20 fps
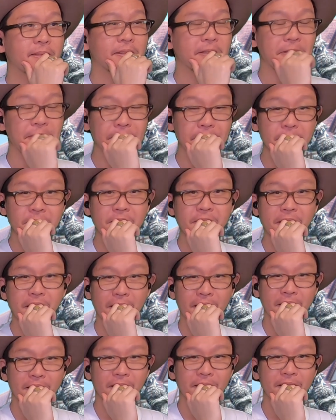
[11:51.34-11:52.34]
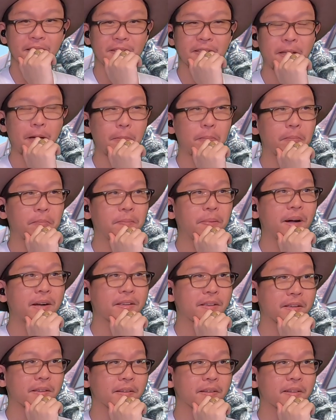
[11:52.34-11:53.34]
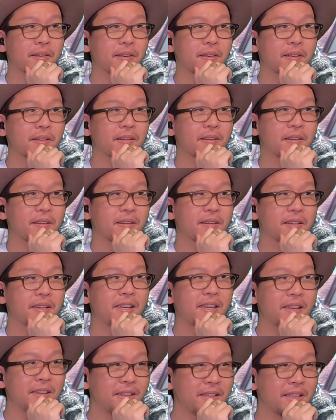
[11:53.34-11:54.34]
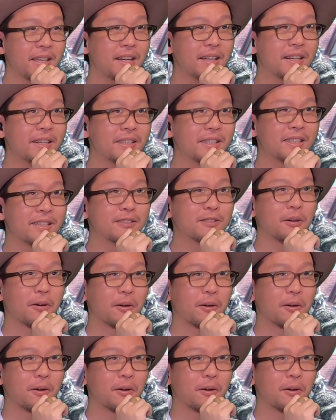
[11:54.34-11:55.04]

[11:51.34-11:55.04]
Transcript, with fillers: いるじゃん。やっぱり。えー、中にいる